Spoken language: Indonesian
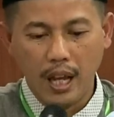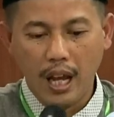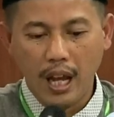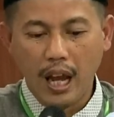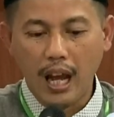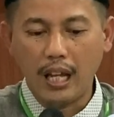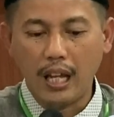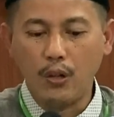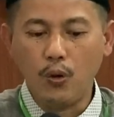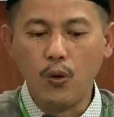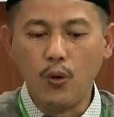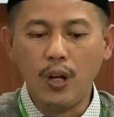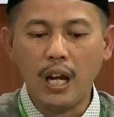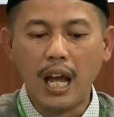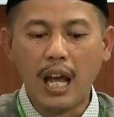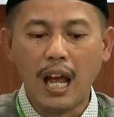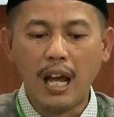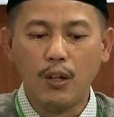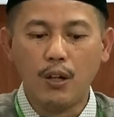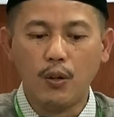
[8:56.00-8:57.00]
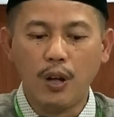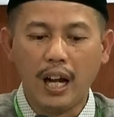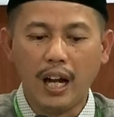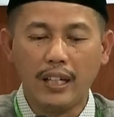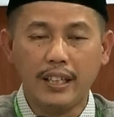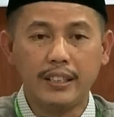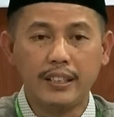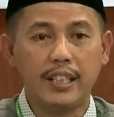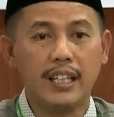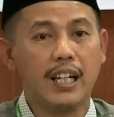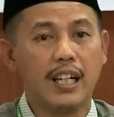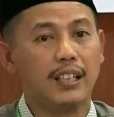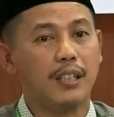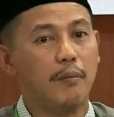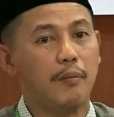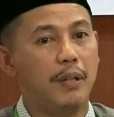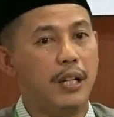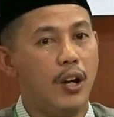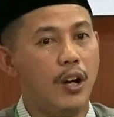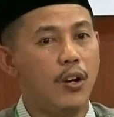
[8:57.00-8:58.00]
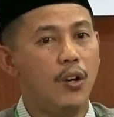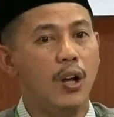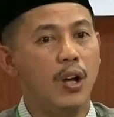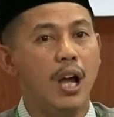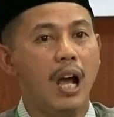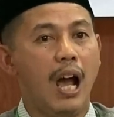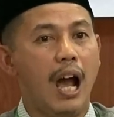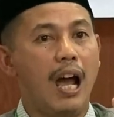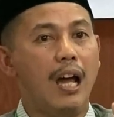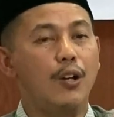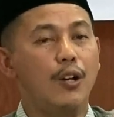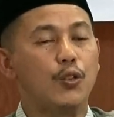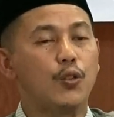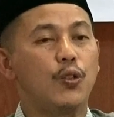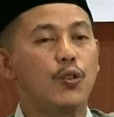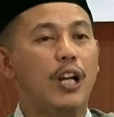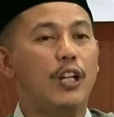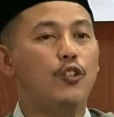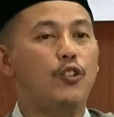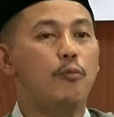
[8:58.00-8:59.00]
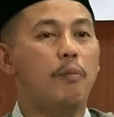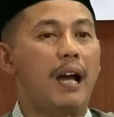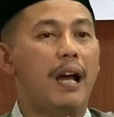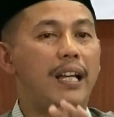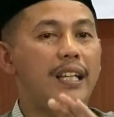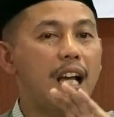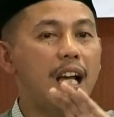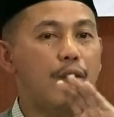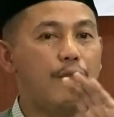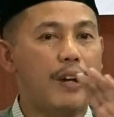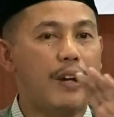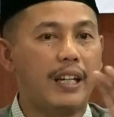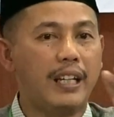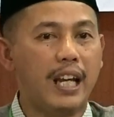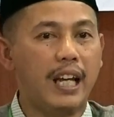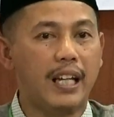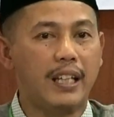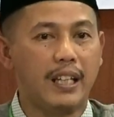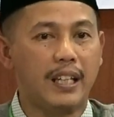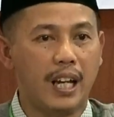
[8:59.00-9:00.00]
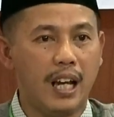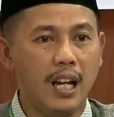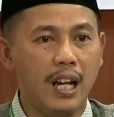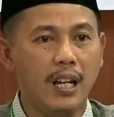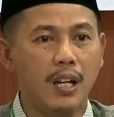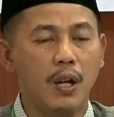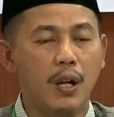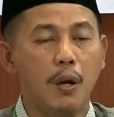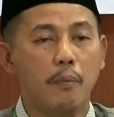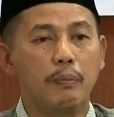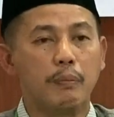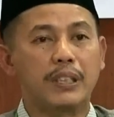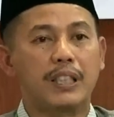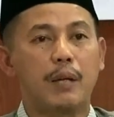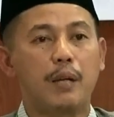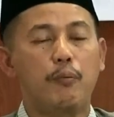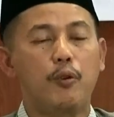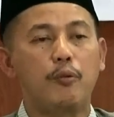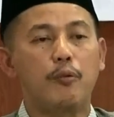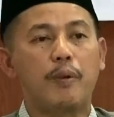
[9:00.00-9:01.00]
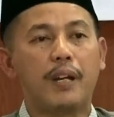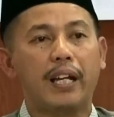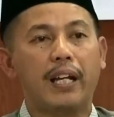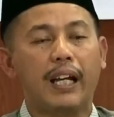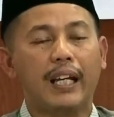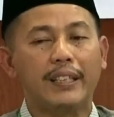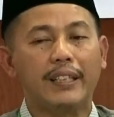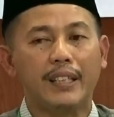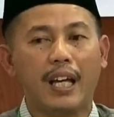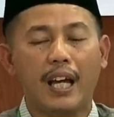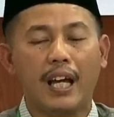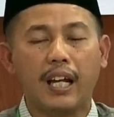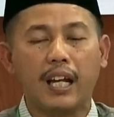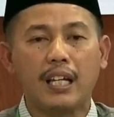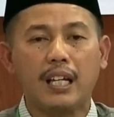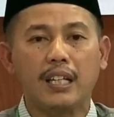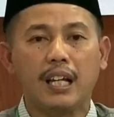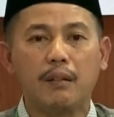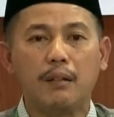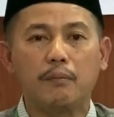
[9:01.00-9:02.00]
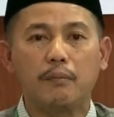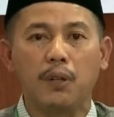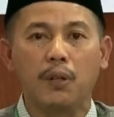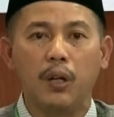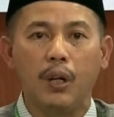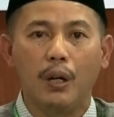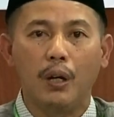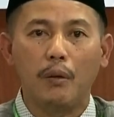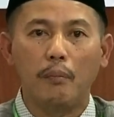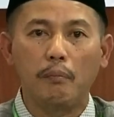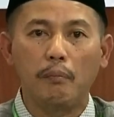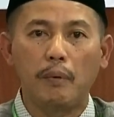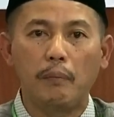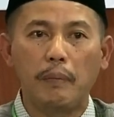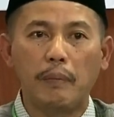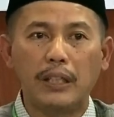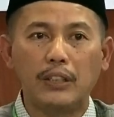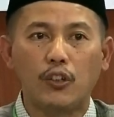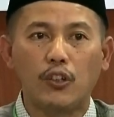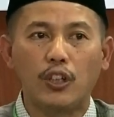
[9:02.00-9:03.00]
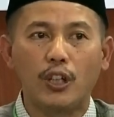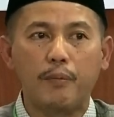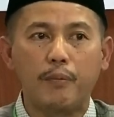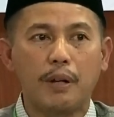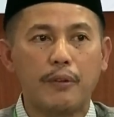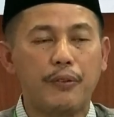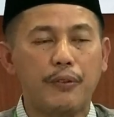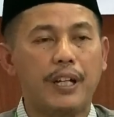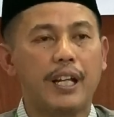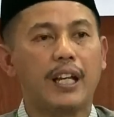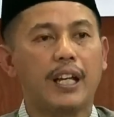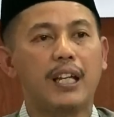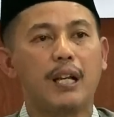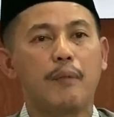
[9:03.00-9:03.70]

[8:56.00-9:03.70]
al ula ahlul hadis jadi kata beliau ahlu sunnah itu banyak variannya meskipun mereka cara dan metode berpikirnya